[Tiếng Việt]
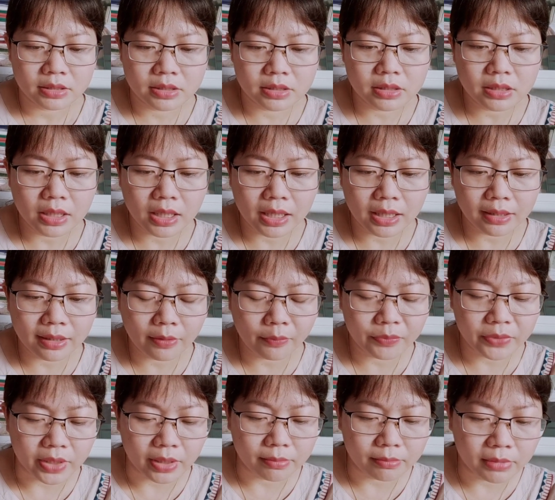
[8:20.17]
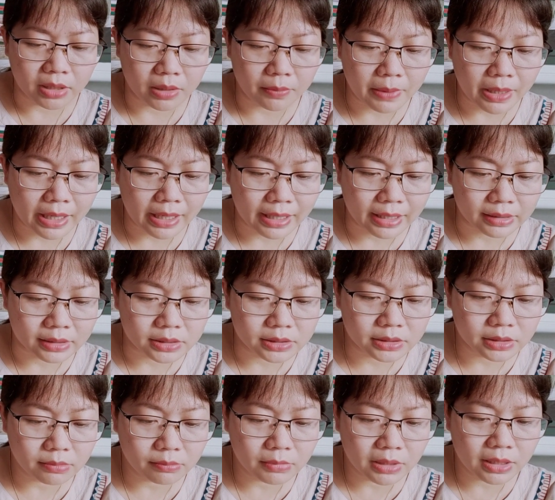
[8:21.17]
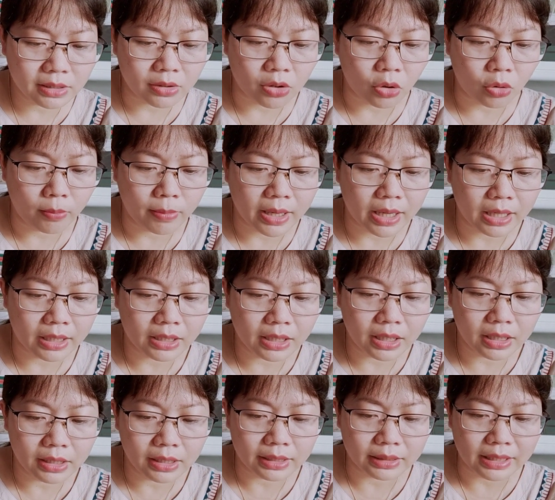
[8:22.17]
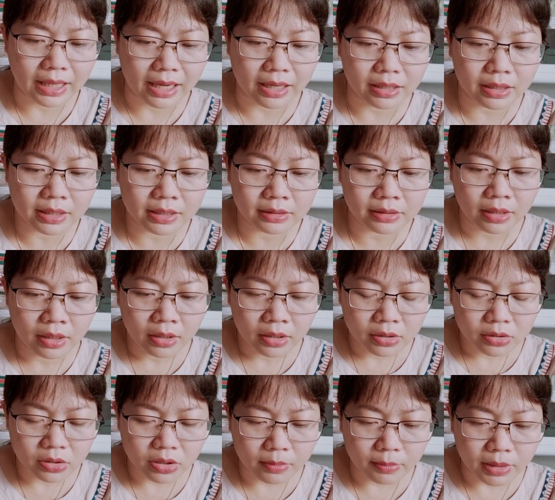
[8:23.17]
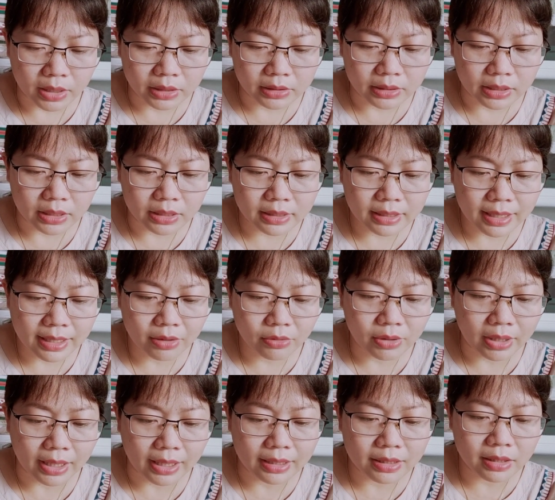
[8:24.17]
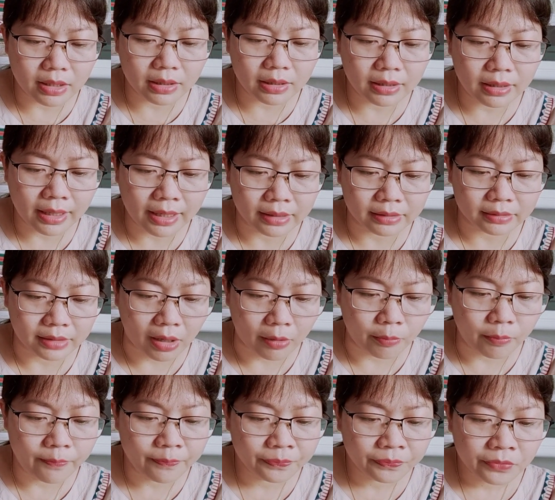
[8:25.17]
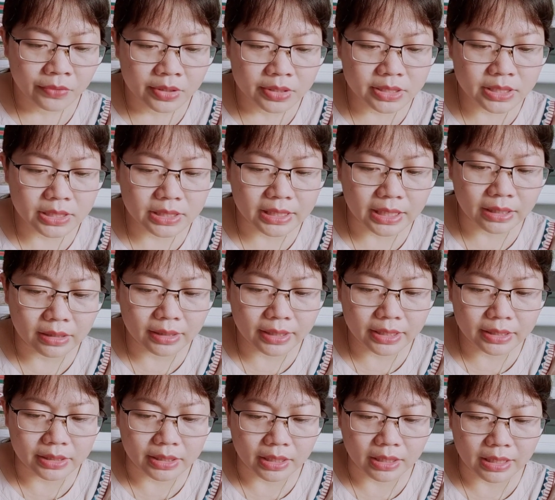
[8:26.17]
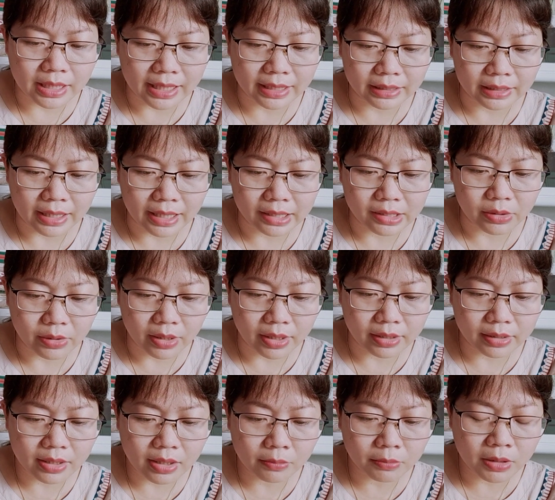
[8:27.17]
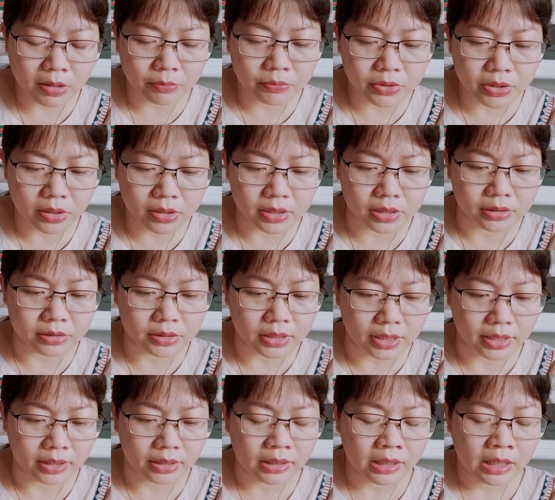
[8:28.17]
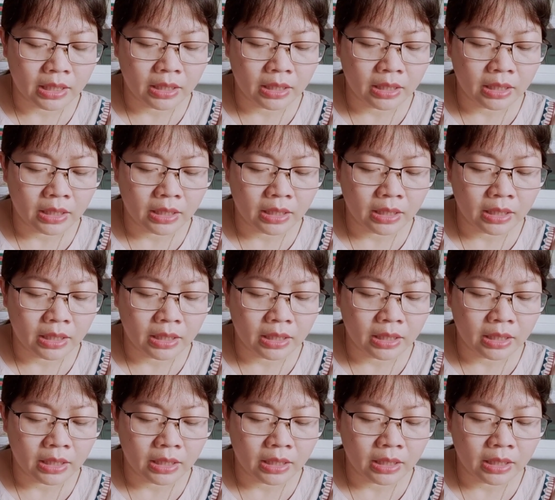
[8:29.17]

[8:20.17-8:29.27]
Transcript: Trước hết ông chỉnh mời bà hàng nước bên nổ bể đến để tạ ơn, rồi mở tiệc cao cả dân hàng tổng. Riêng cánh lý dịch làng lại vệ, ông không cho dự tiệc.